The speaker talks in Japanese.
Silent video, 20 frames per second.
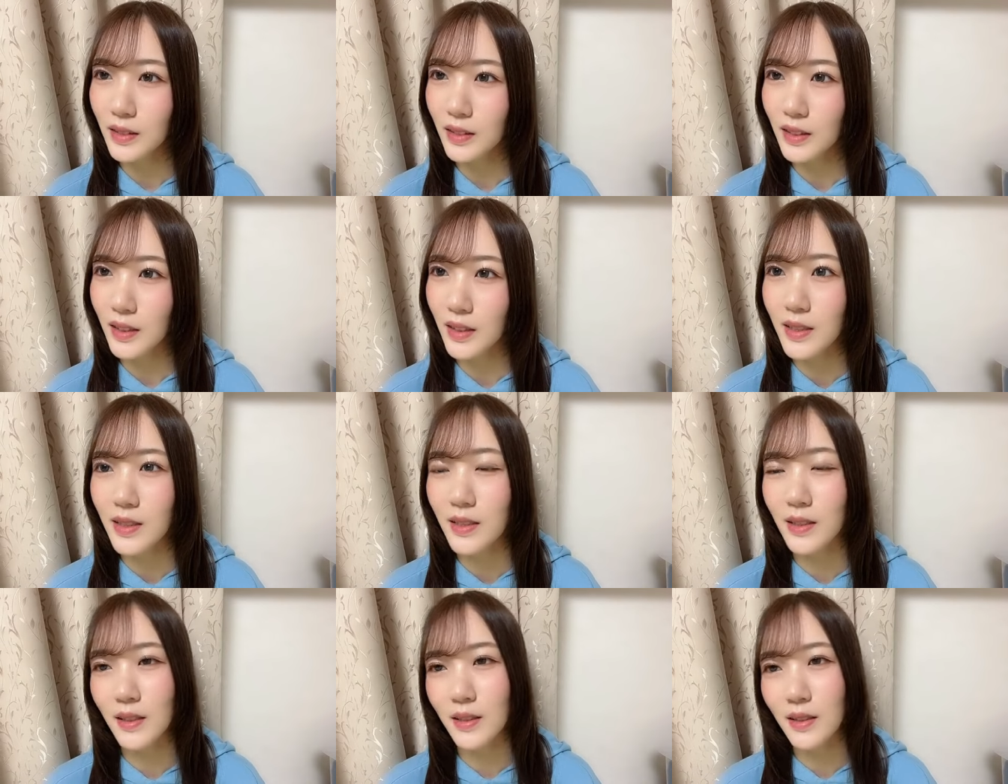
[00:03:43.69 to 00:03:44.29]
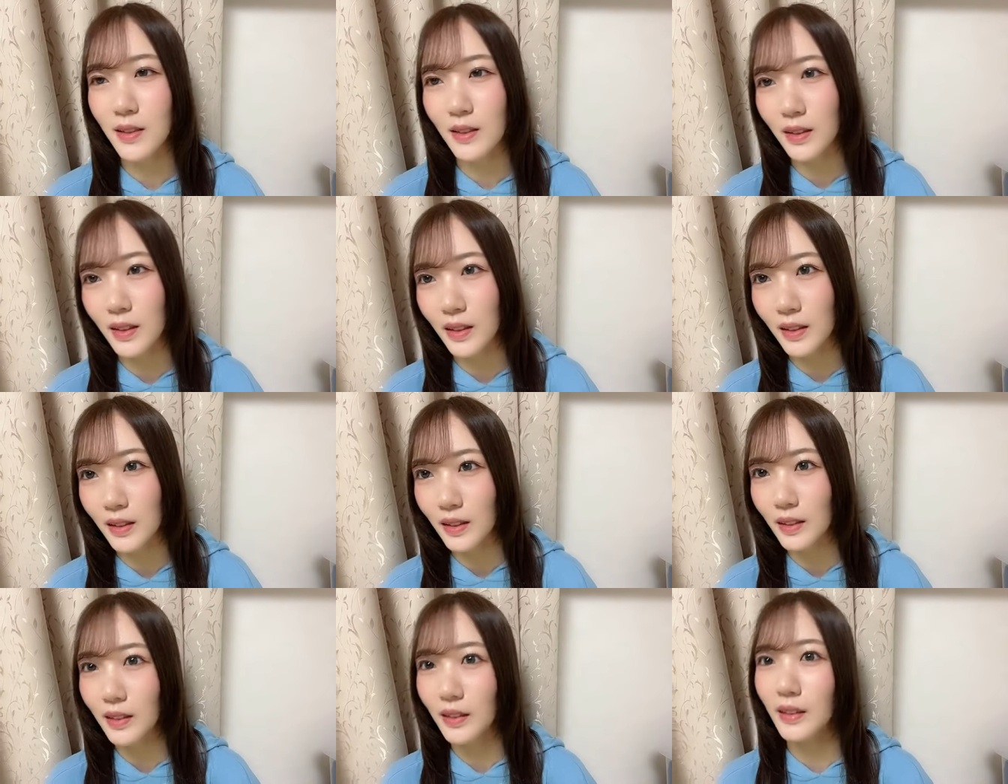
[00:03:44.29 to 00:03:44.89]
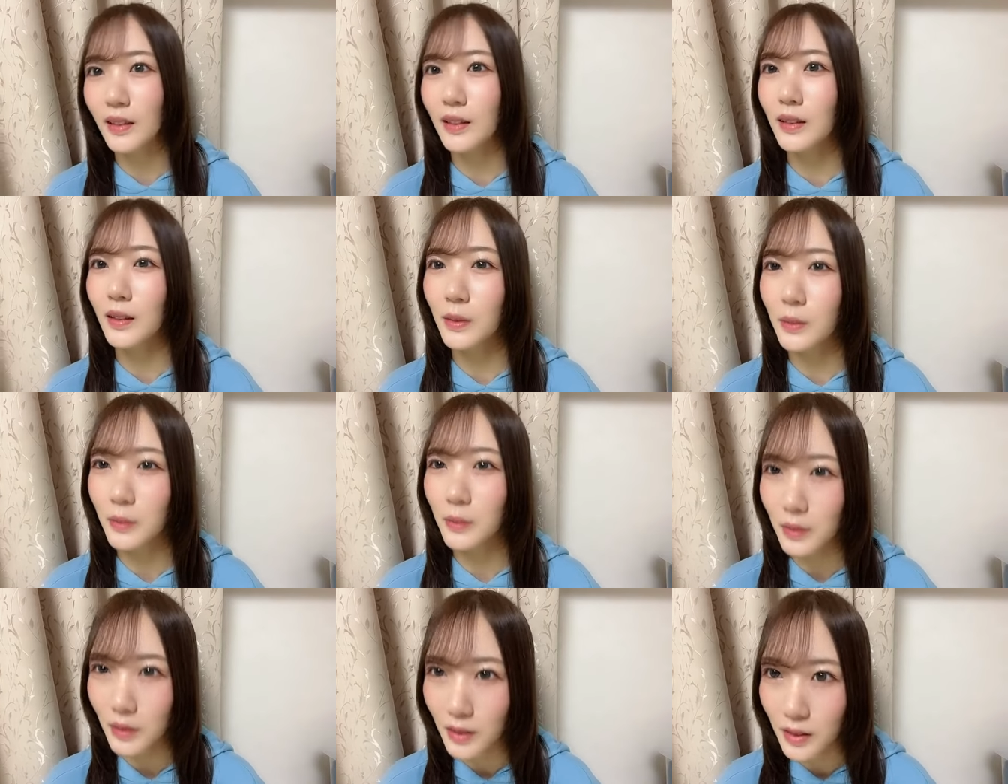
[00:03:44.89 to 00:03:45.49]
走らせていただけた
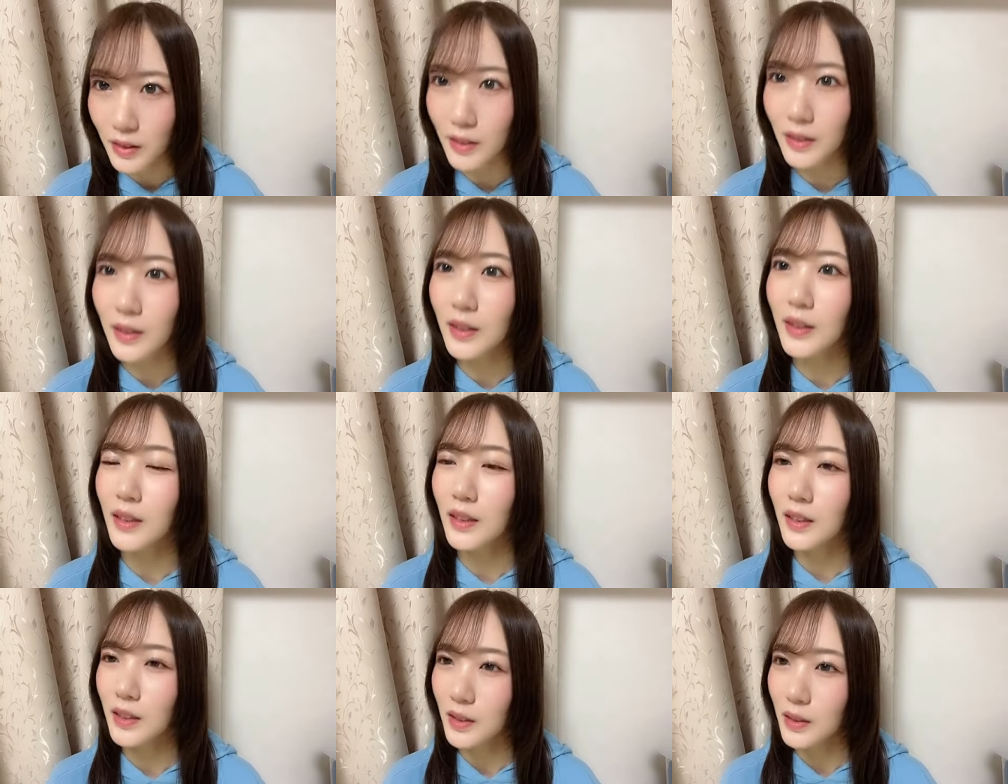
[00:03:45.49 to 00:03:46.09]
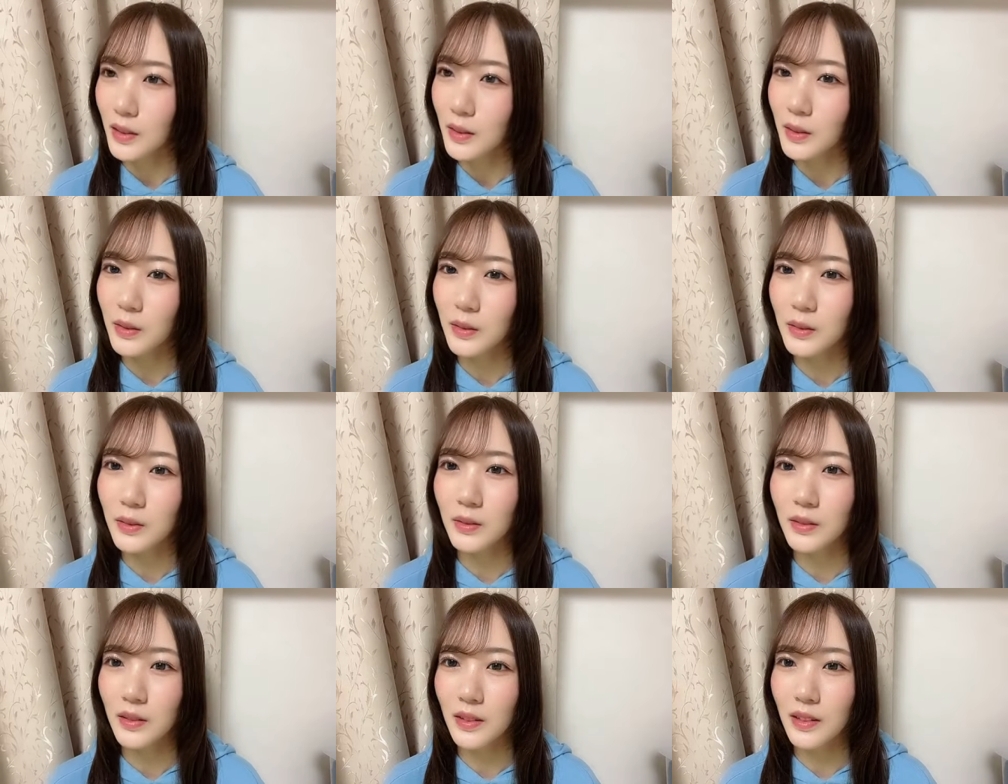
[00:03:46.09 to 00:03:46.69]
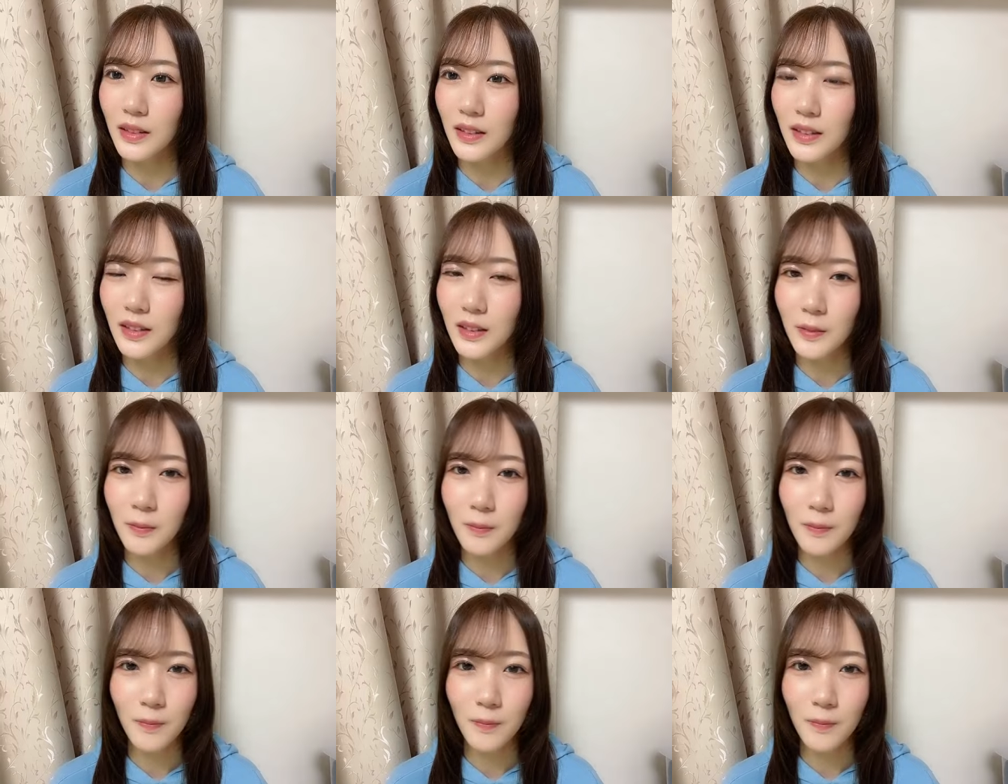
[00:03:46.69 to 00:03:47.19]
のか今回